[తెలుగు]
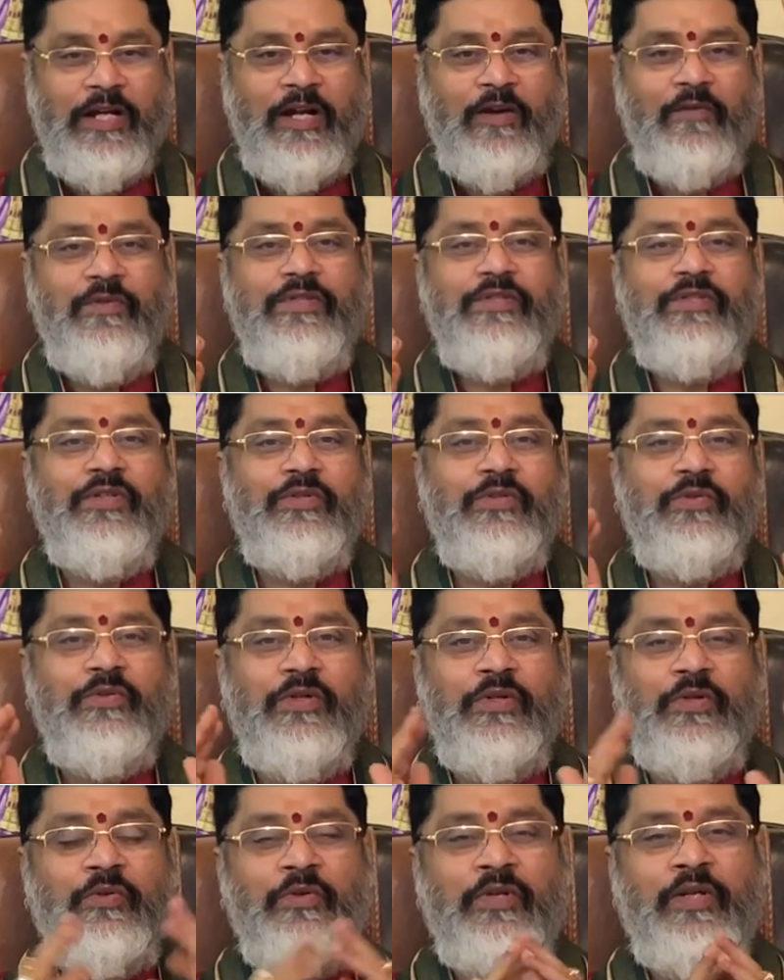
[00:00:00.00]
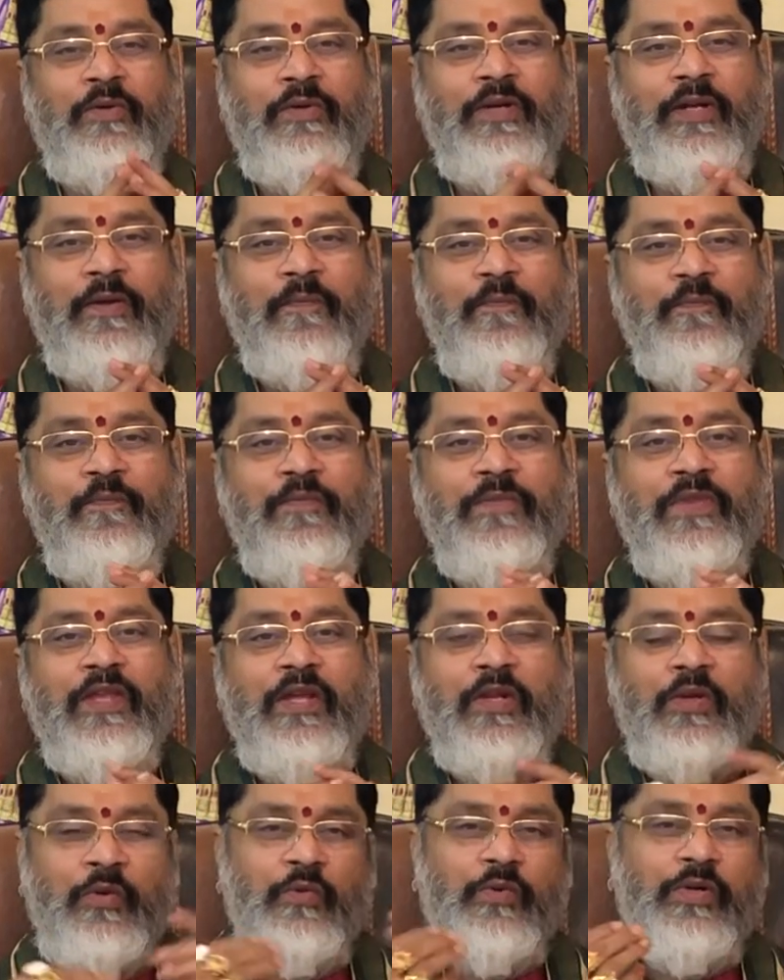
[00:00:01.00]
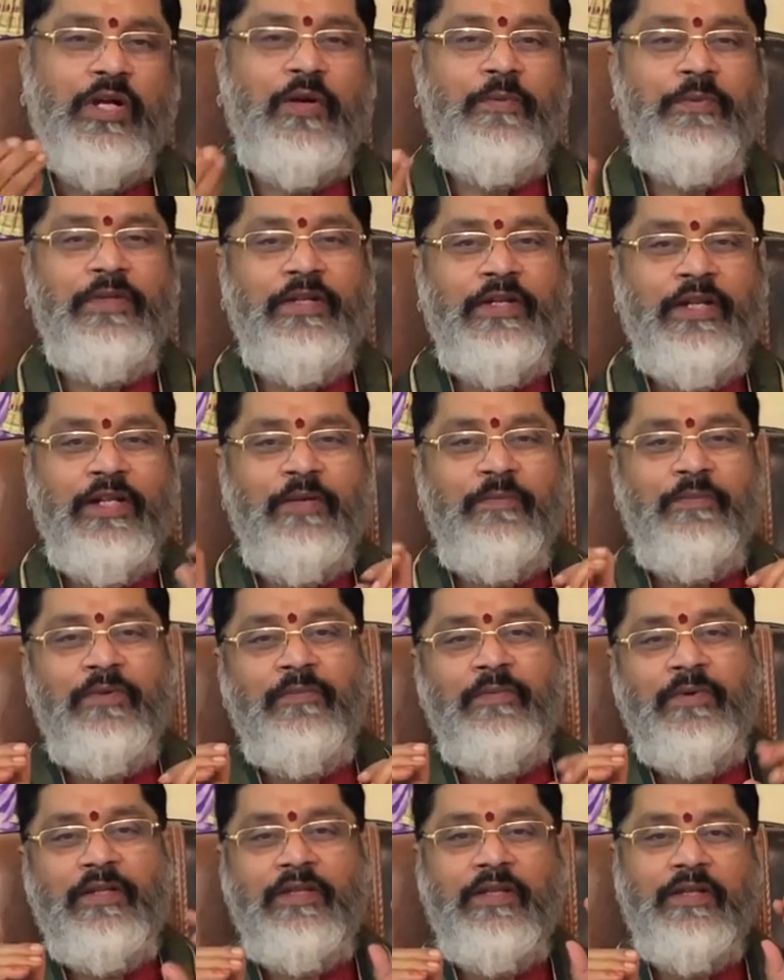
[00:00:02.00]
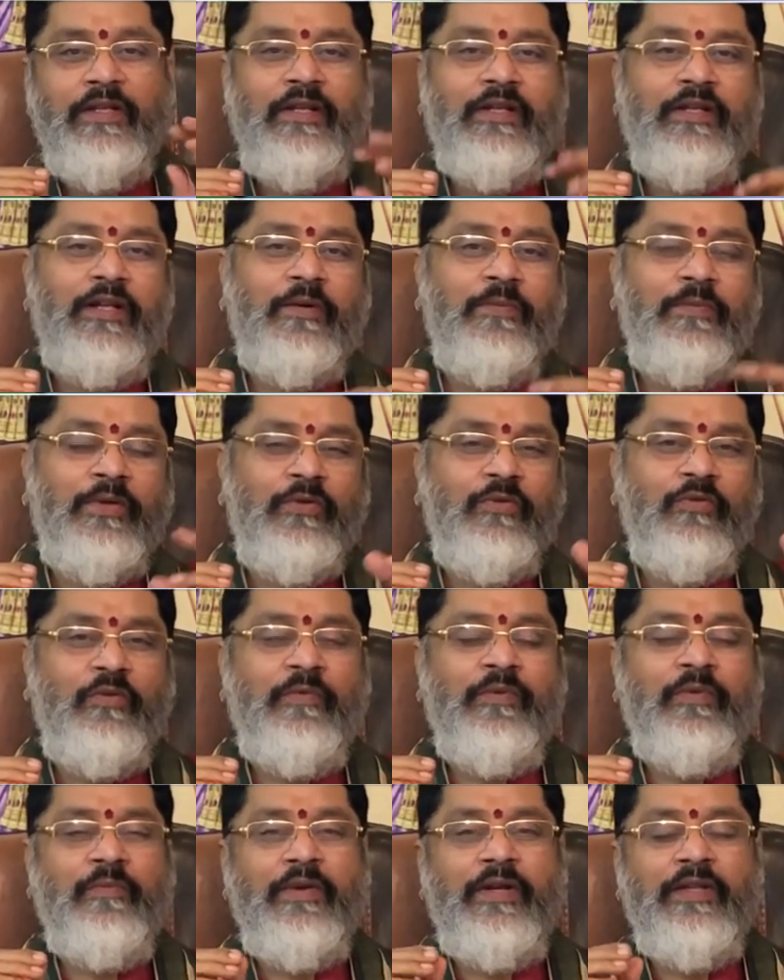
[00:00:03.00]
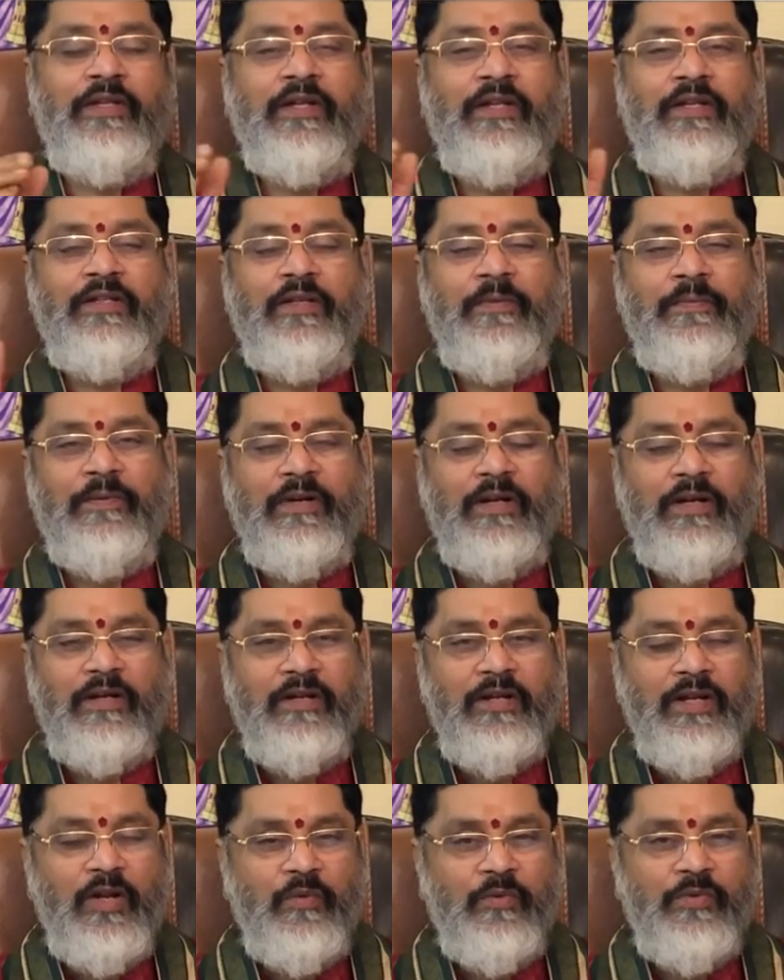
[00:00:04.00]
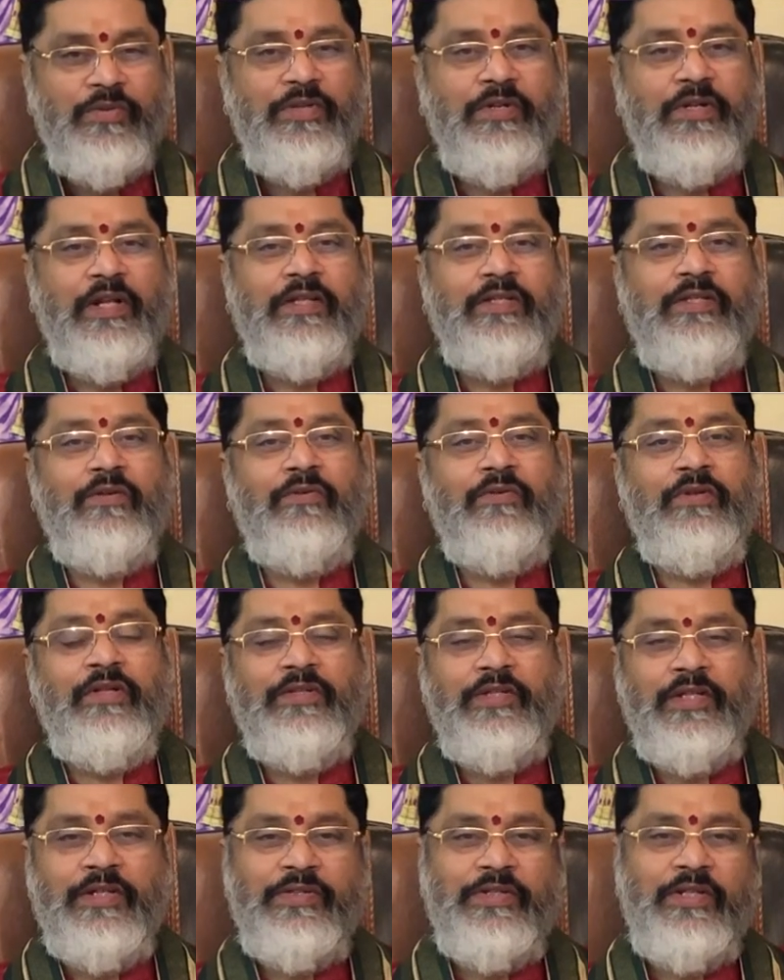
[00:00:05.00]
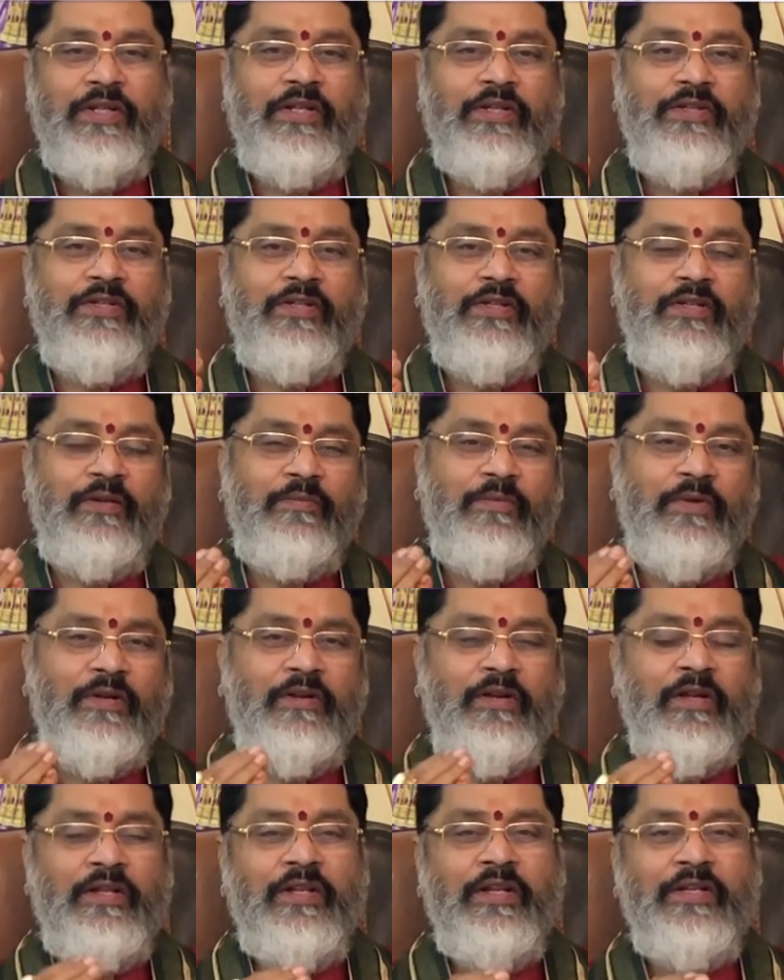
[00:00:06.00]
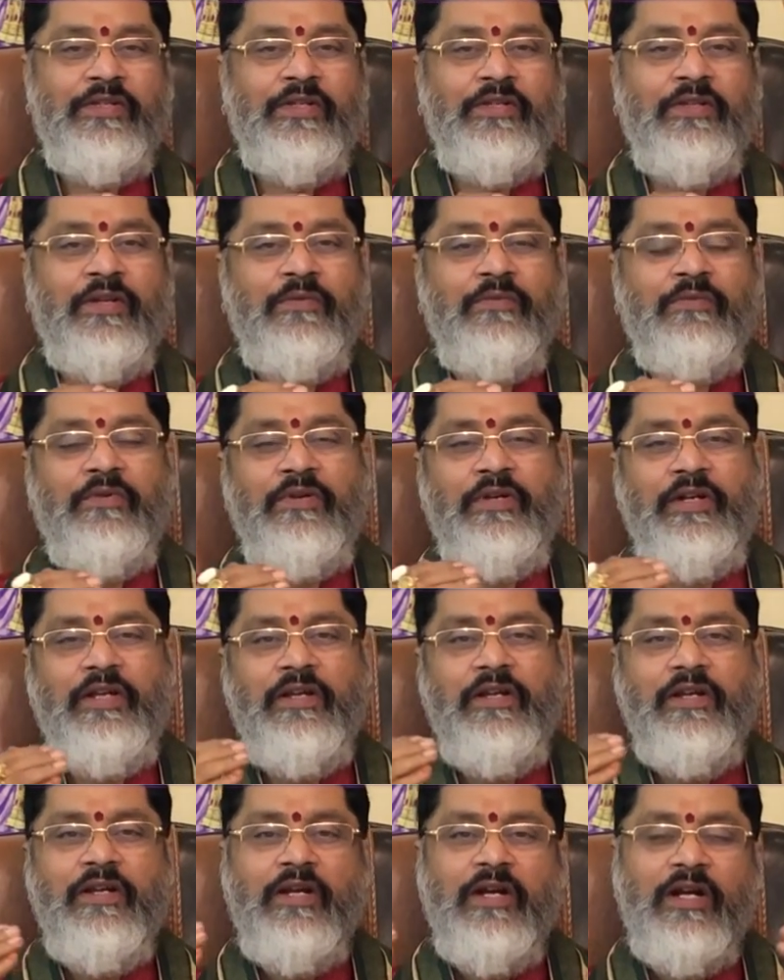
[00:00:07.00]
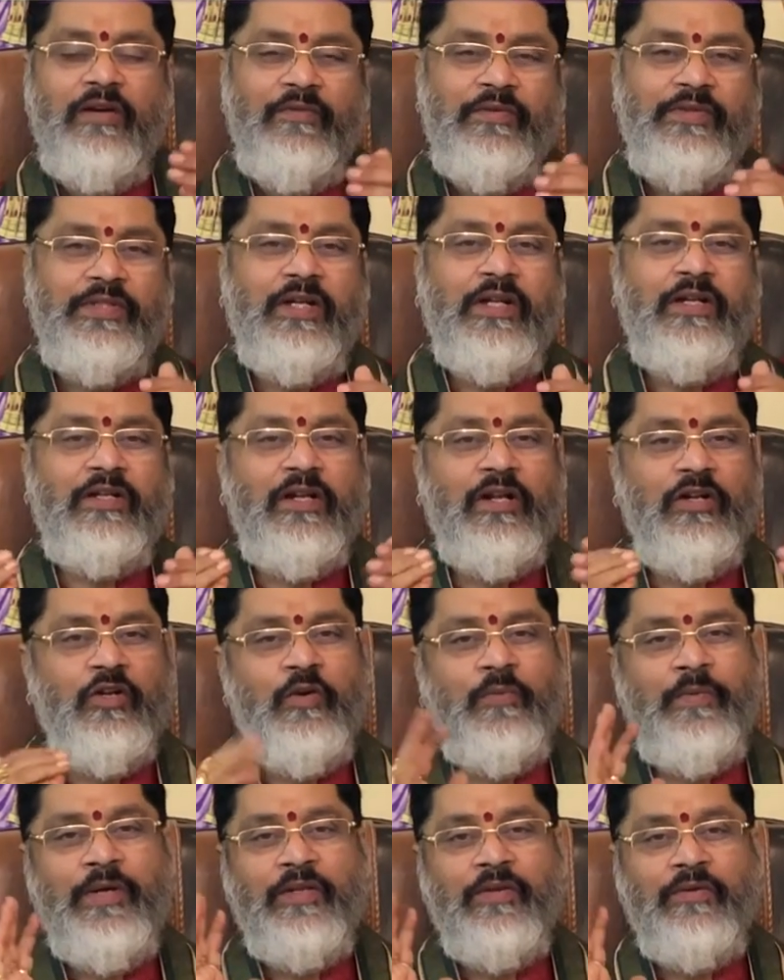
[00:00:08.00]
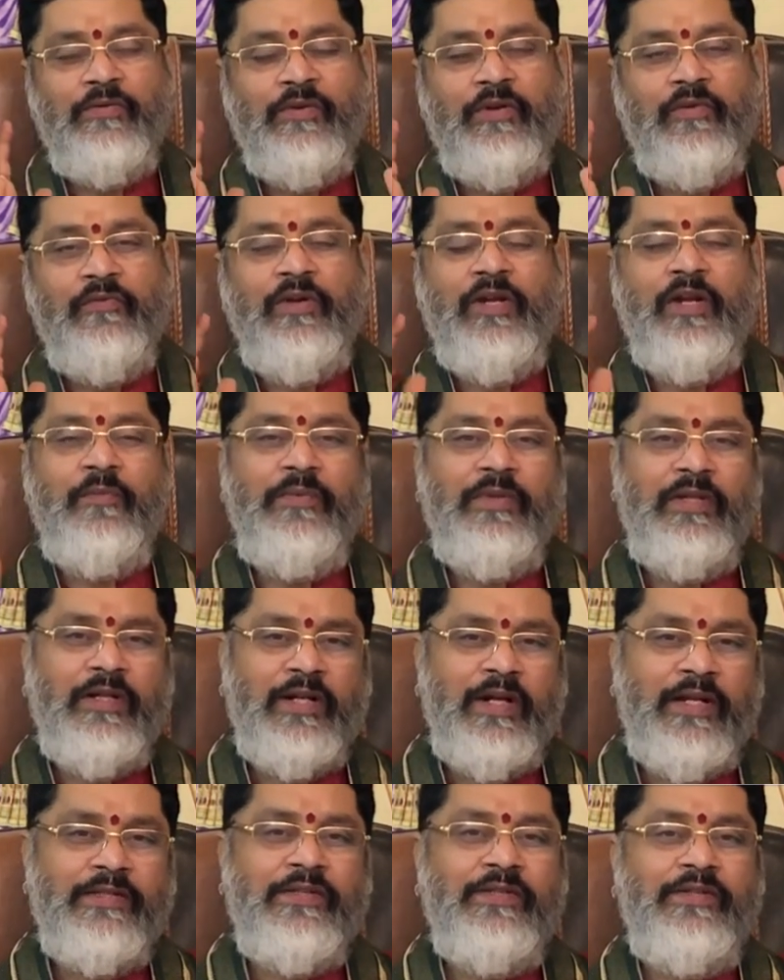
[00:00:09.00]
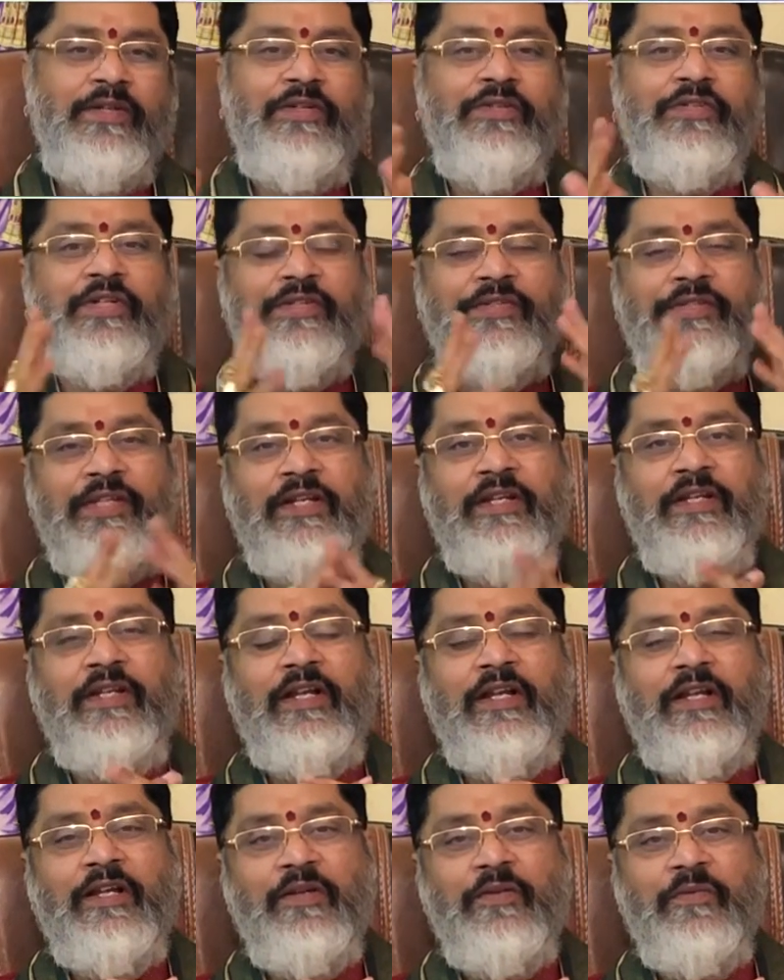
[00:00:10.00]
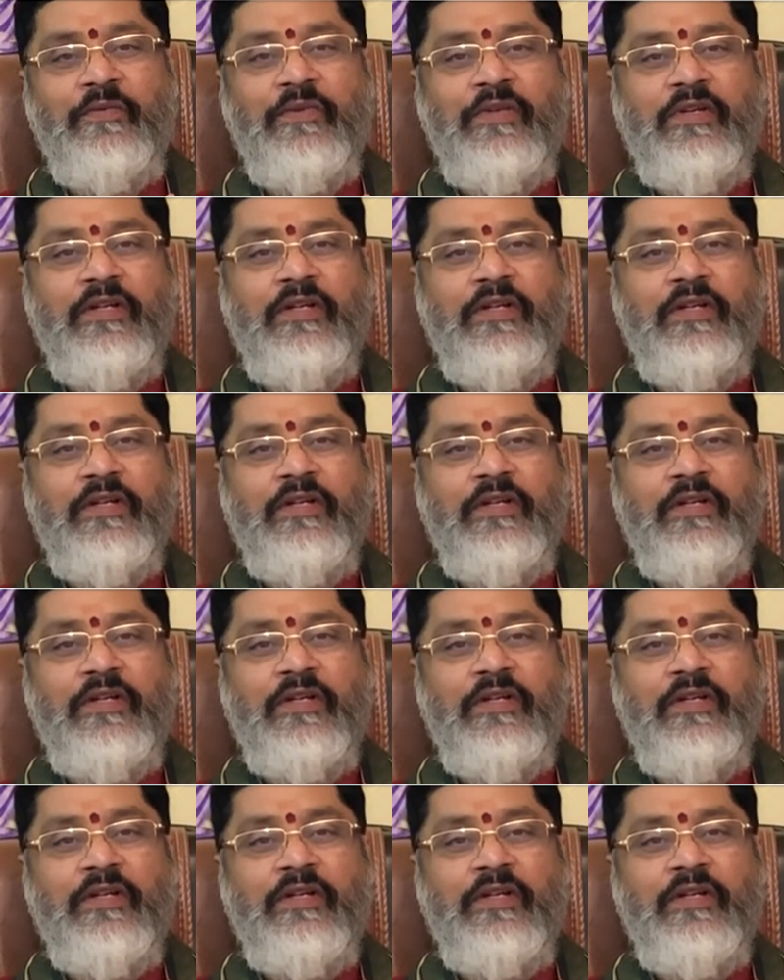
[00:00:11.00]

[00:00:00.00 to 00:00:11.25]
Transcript: కవర్ చేస్తున్నట్టు అనమాట నువ్వు కాబట్టి నేను ఇబ్బంది పెడతా నేను కాబట్టి నువ్వు ఇబ్బంది అని చెప్పగా వృషిక రాశిలో ఉన్న జ్యేష్ఠ నక్షత్రం అనురాధ నక్షత్రం అనుకోండి విశాఖ నాలుగో పాదం అనుకోండి వీళ్ళ మీద కాన్సన్ట్రేట్ చేస్తాను అన్ని గ్రహాలు